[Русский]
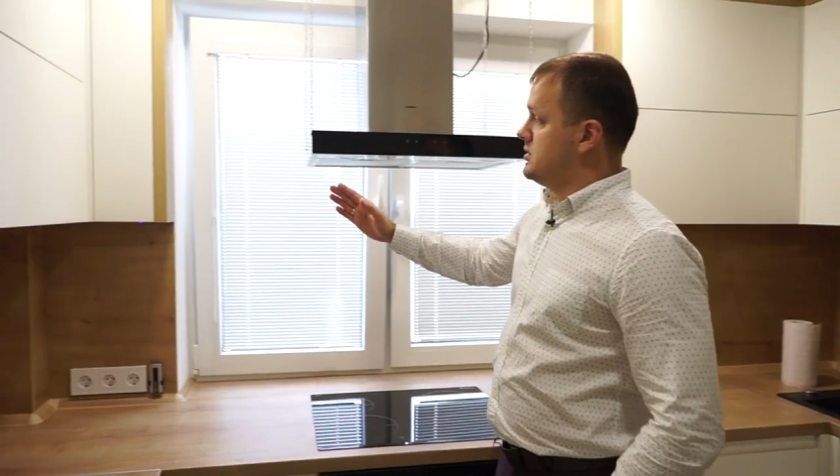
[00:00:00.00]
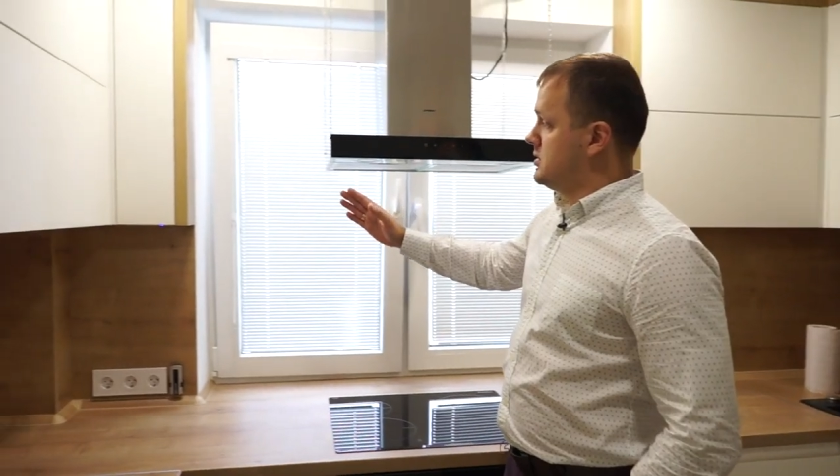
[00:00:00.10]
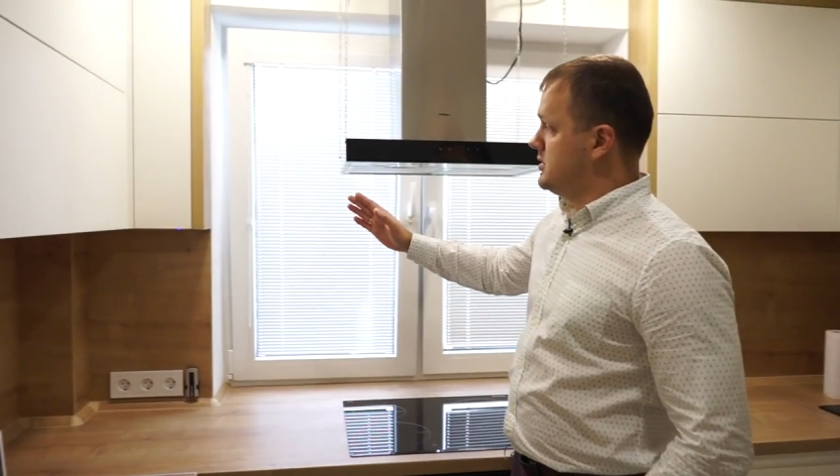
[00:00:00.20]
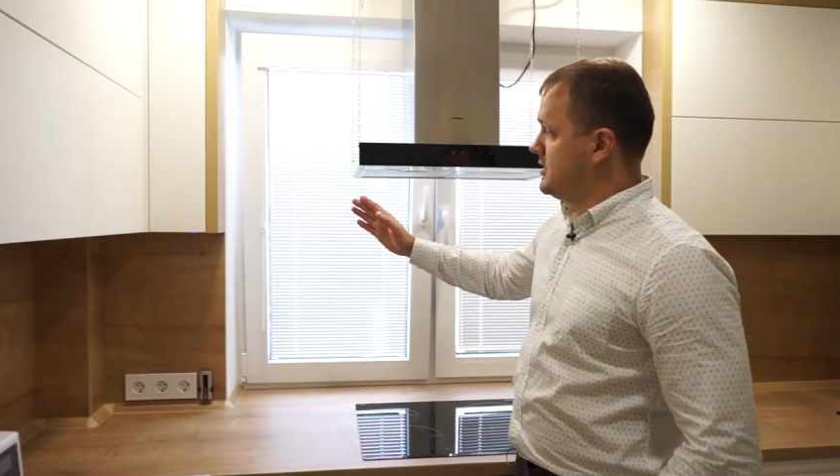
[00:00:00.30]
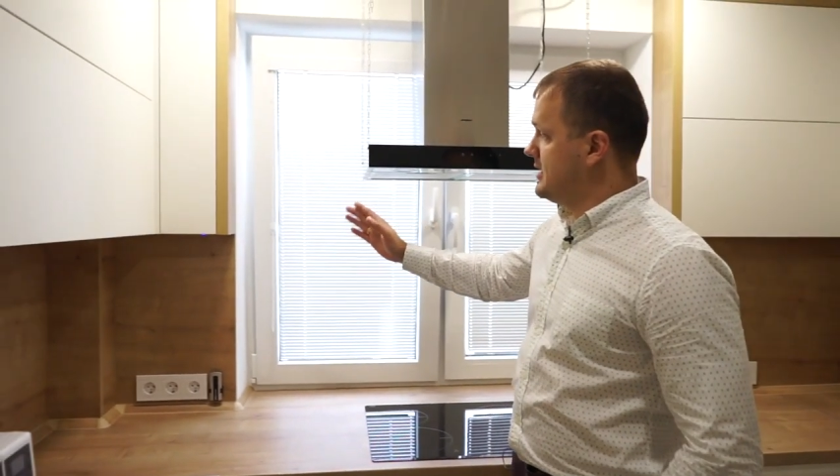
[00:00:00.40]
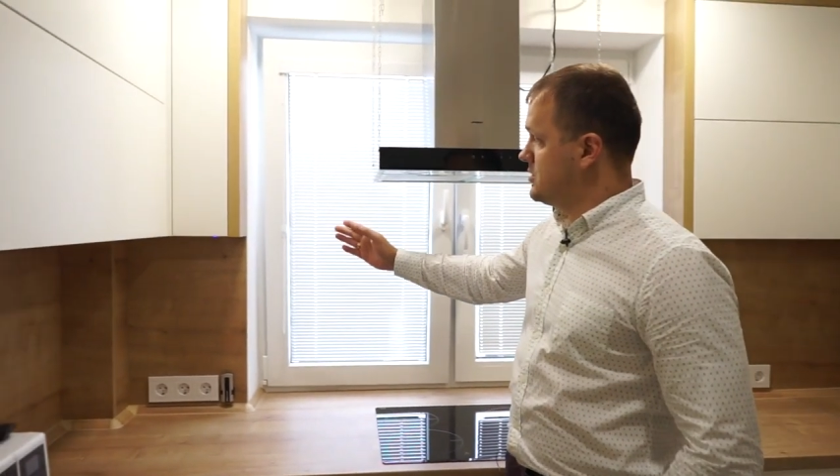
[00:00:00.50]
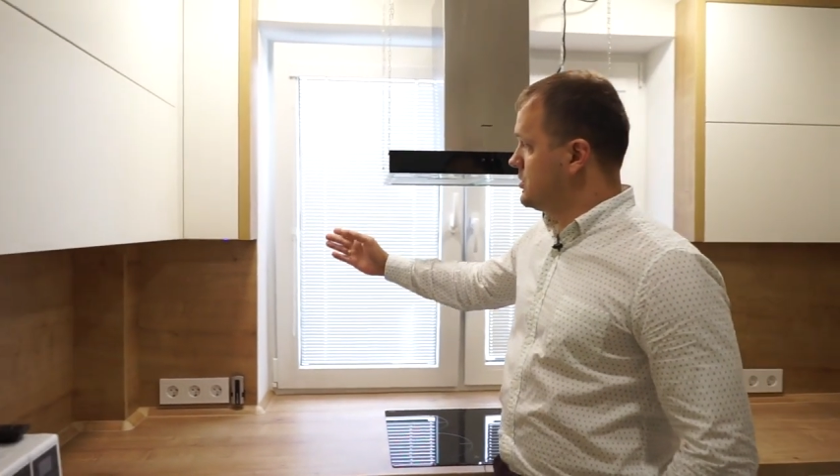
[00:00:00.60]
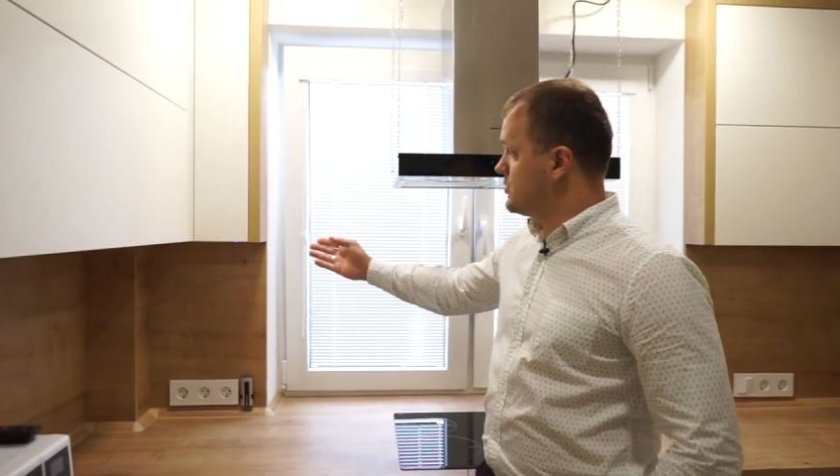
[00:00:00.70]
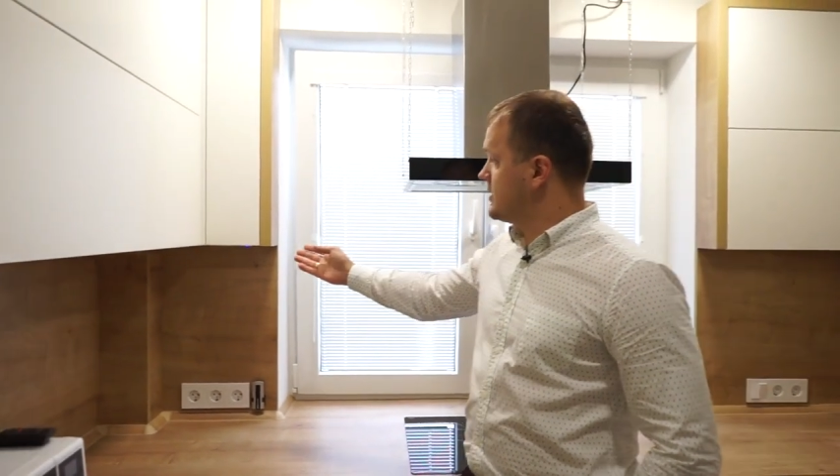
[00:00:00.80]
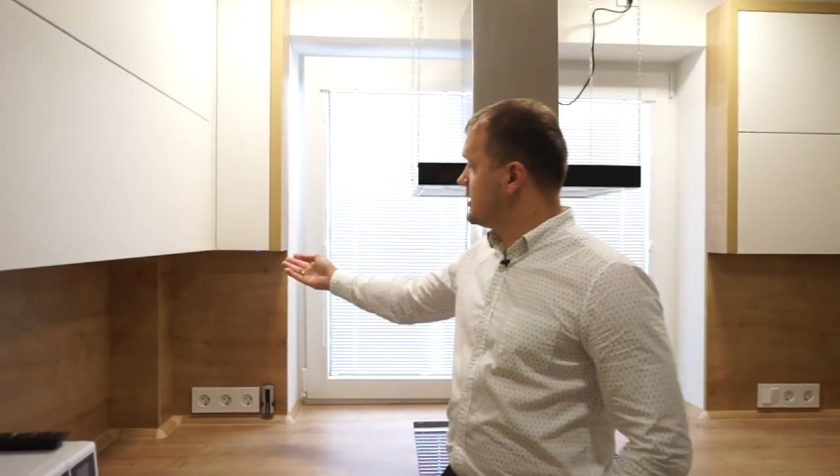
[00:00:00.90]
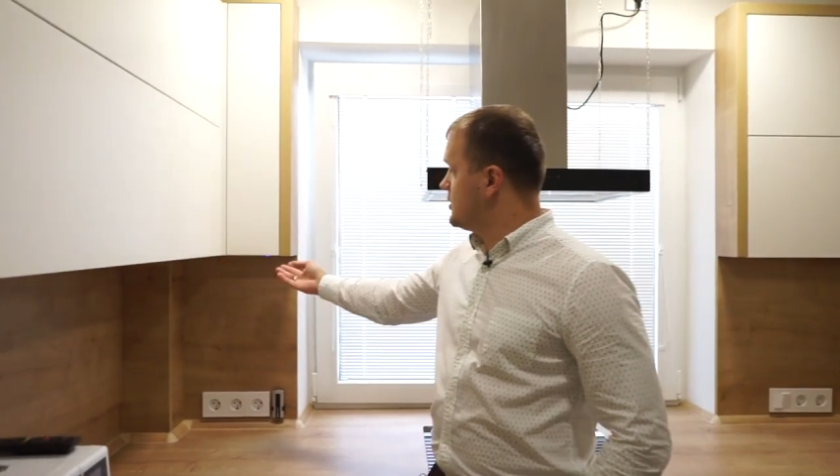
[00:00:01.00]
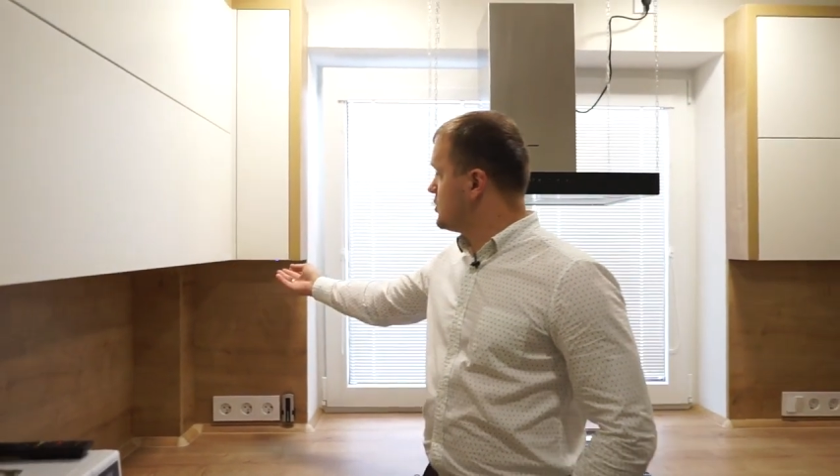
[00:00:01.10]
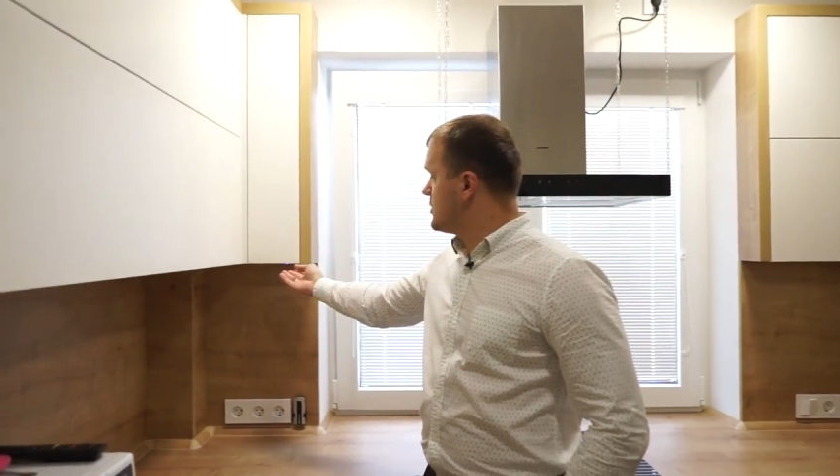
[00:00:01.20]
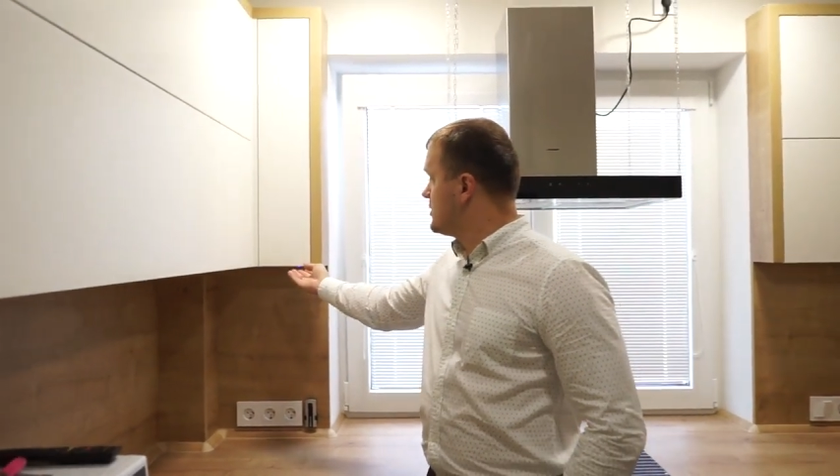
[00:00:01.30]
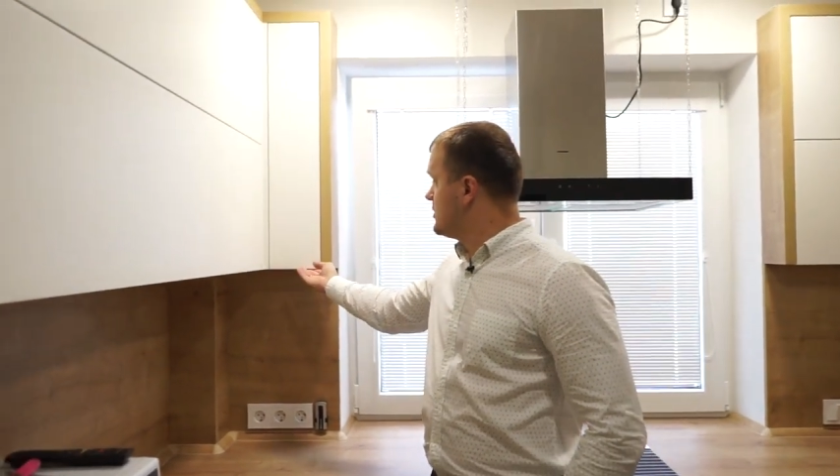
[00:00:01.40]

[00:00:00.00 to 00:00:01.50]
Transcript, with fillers: э, есть у нас вот такие вот